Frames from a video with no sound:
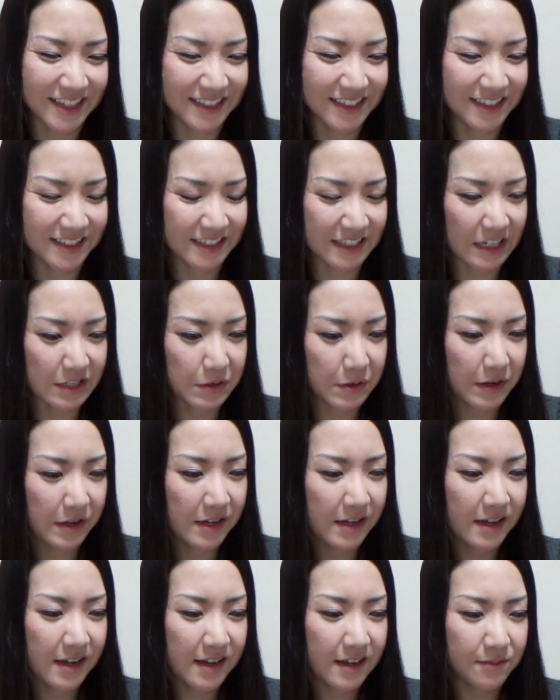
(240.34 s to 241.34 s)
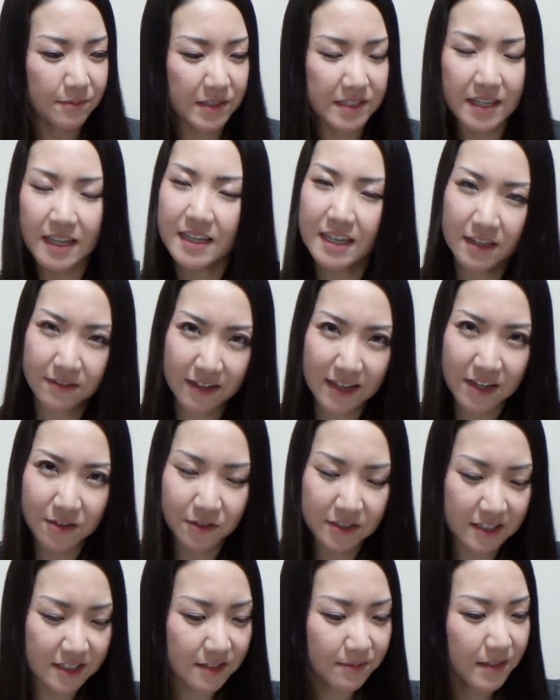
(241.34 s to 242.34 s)
なんですけど、まあ、最近はいい
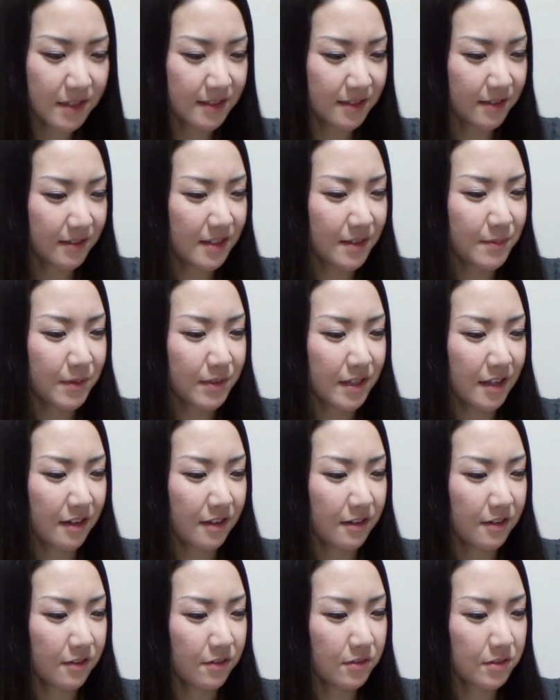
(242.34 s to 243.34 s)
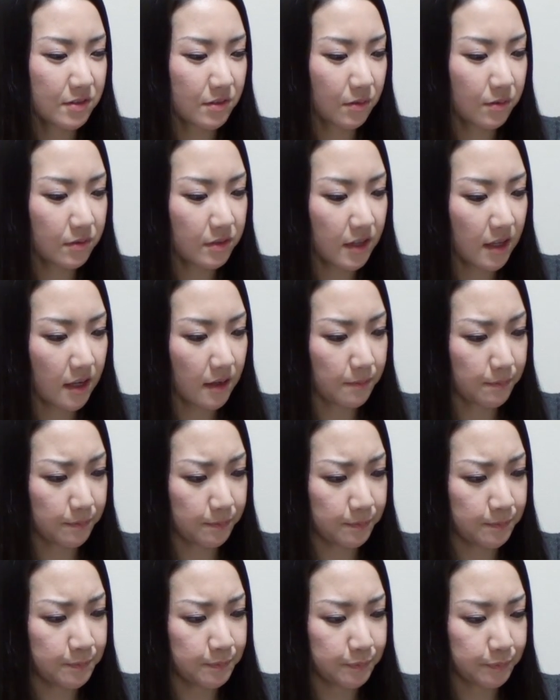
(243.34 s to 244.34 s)
子にしてますよ。でもね、そこで
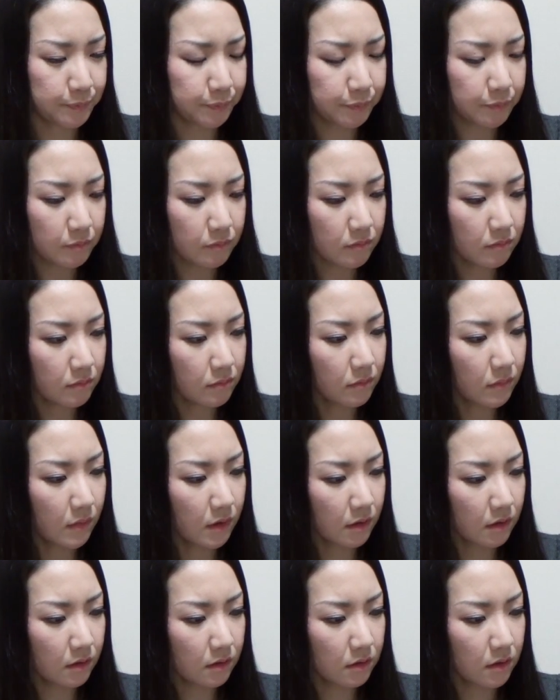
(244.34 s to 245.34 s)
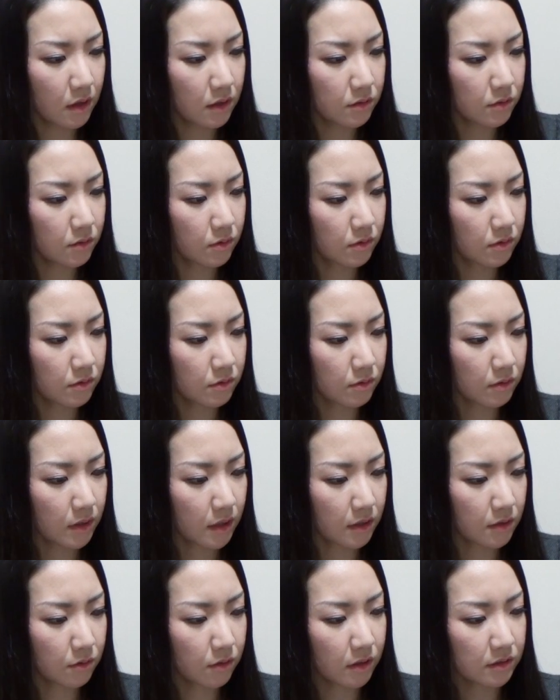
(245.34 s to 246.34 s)
あのこ
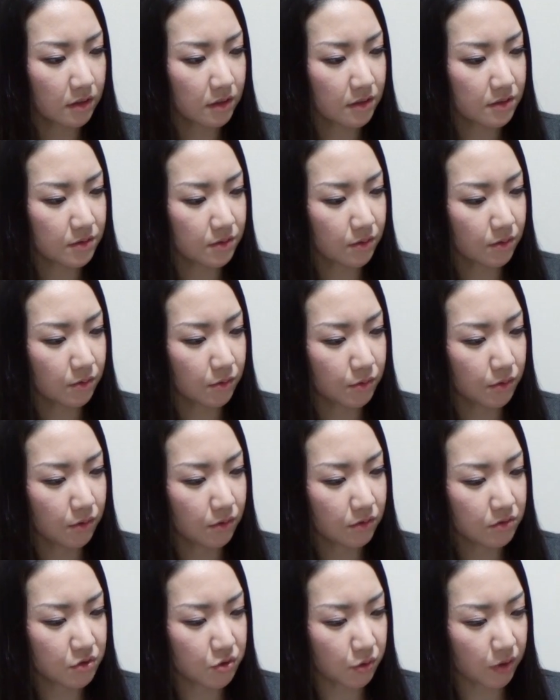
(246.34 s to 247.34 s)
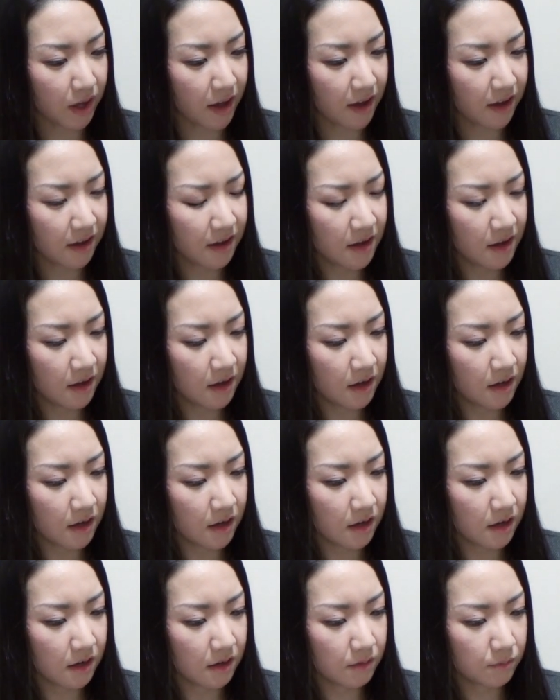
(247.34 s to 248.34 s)
れ良かったですよ、この助言。
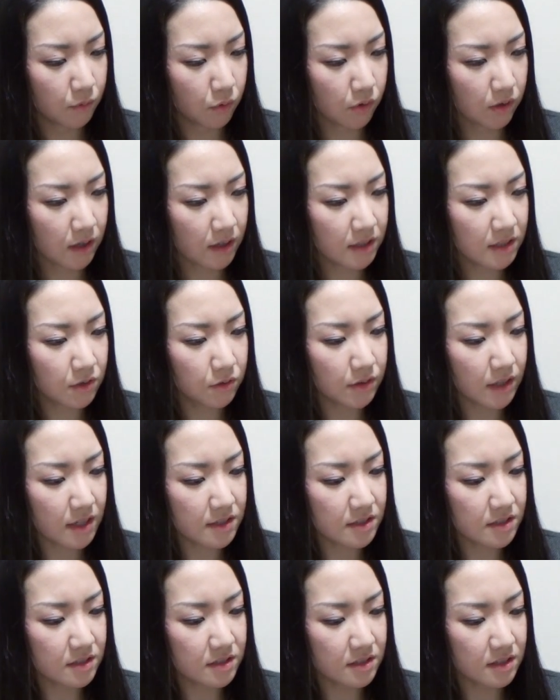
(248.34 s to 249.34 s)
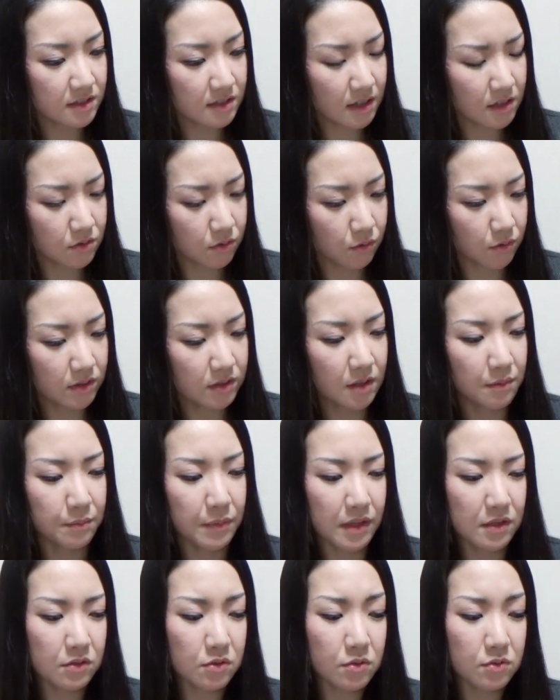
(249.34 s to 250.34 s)
もう体を大事にしなさいと、こうやって
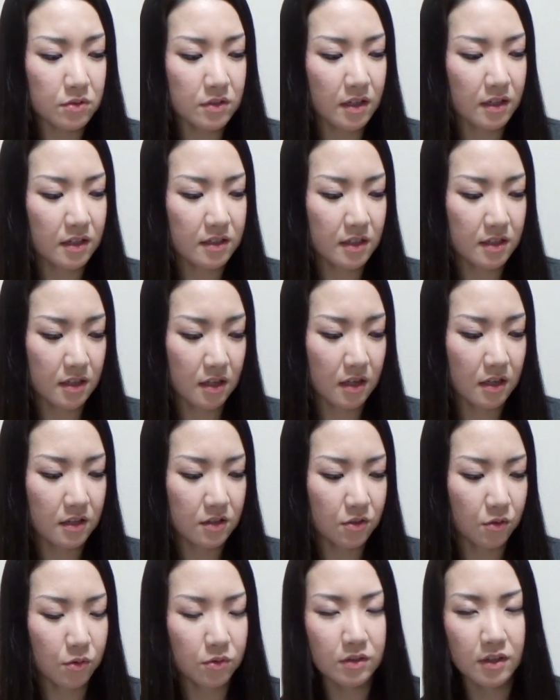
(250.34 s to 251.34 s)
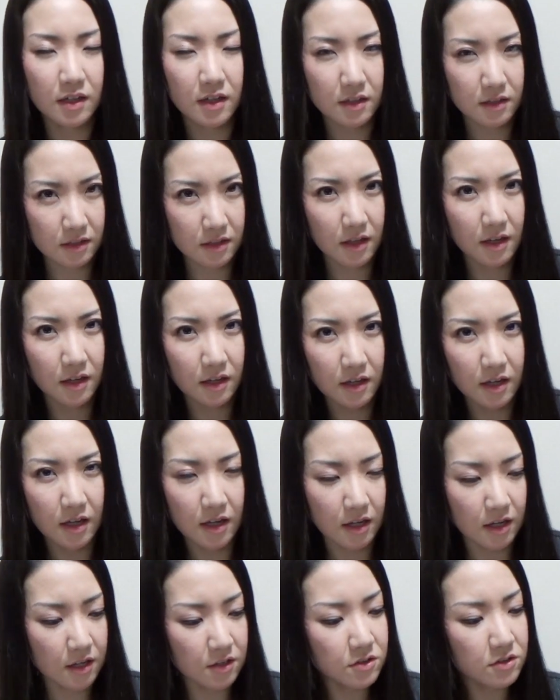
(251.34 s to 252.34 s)
ベッドの中でね横たえて
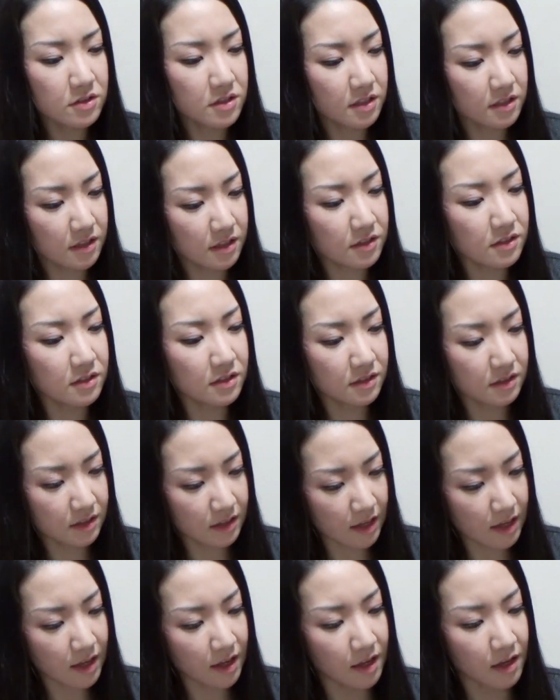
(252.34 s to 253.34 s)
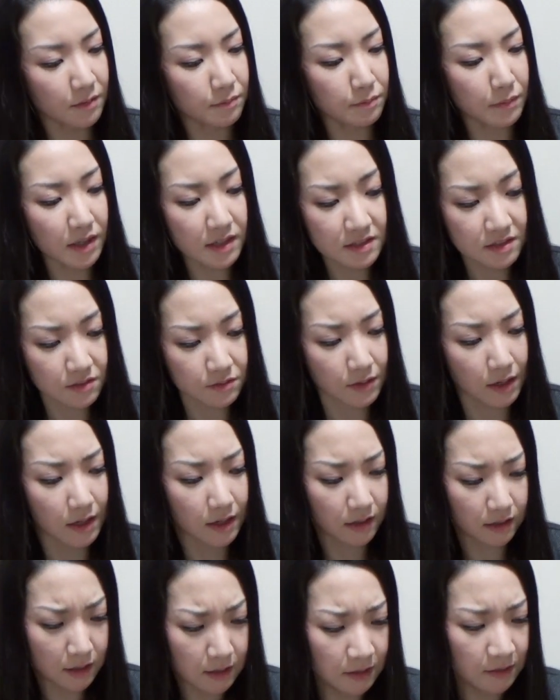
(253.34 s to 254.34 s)
いるんじゃなくて、まず
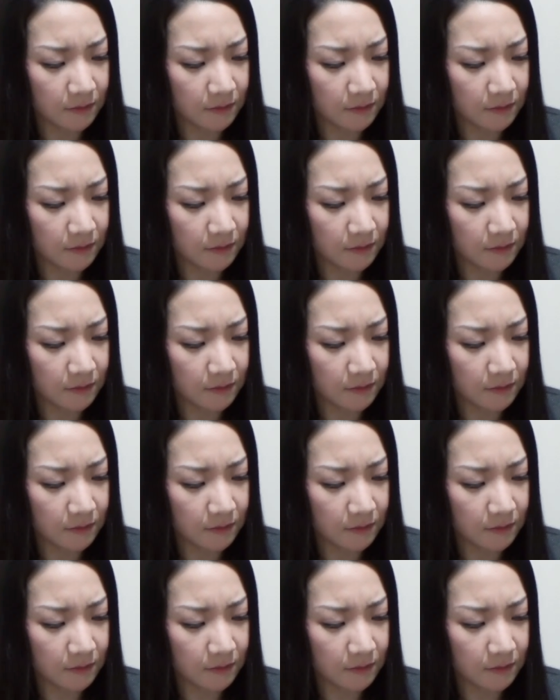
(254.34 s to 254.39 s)
は